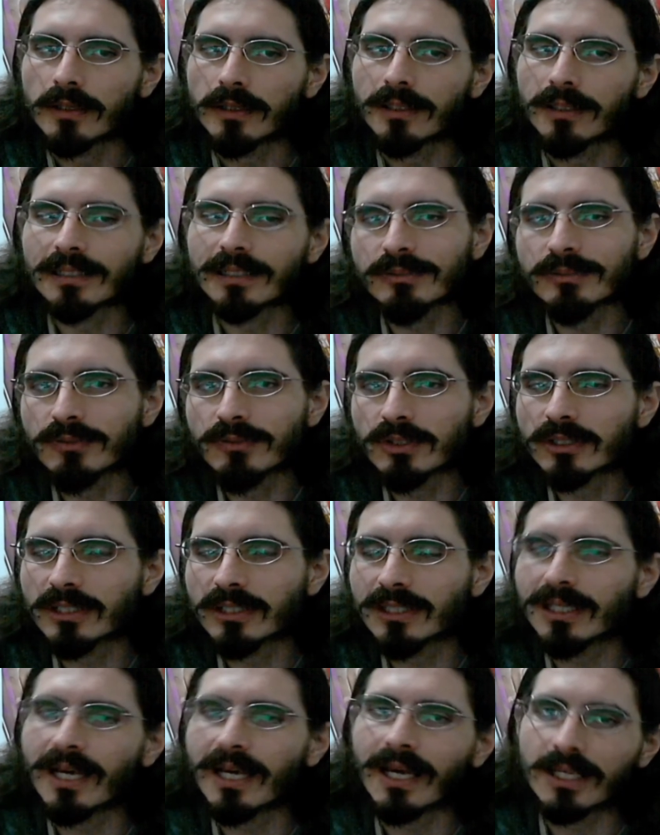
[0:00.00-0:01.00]
e esse vídeo
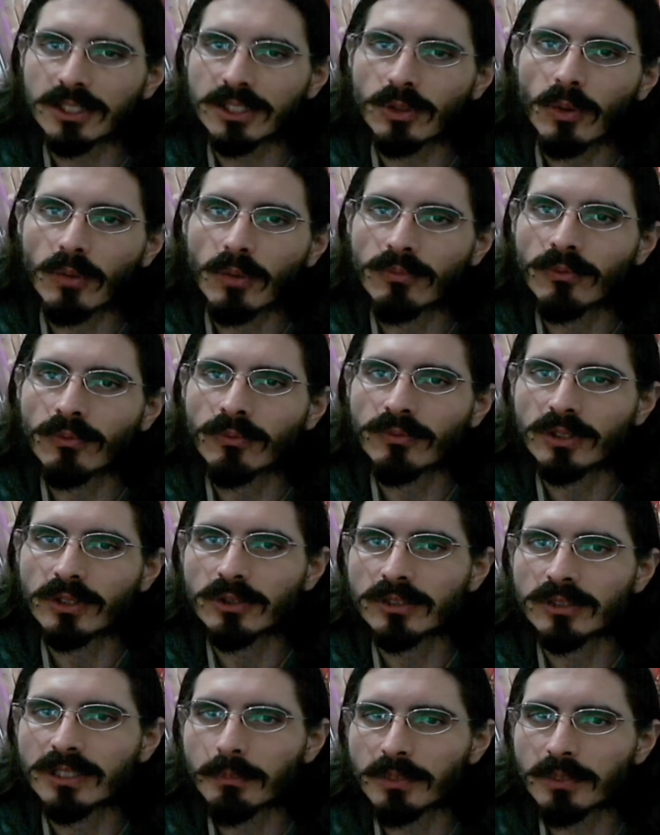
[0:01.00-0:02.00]
aqui é de novo um
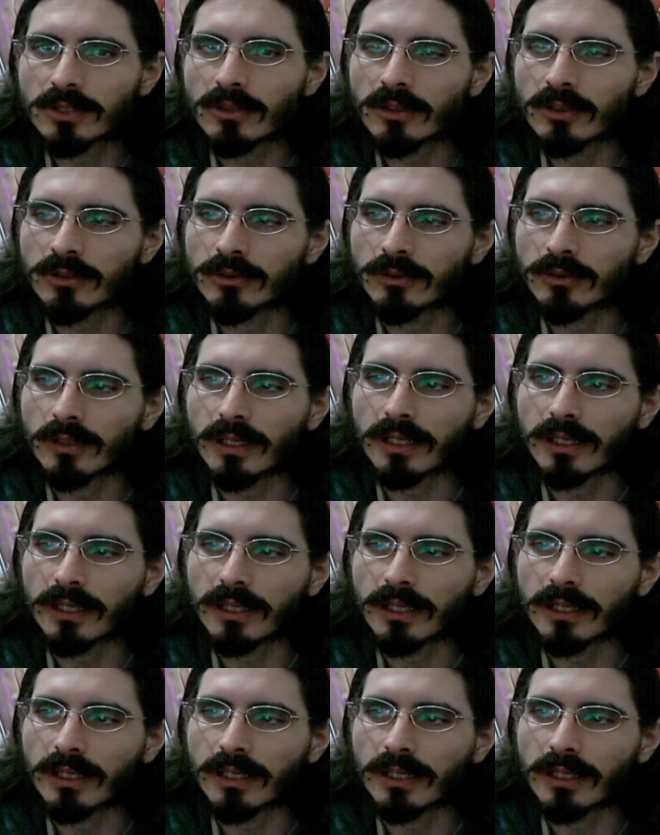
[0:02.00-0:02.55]
vídeo de episódio.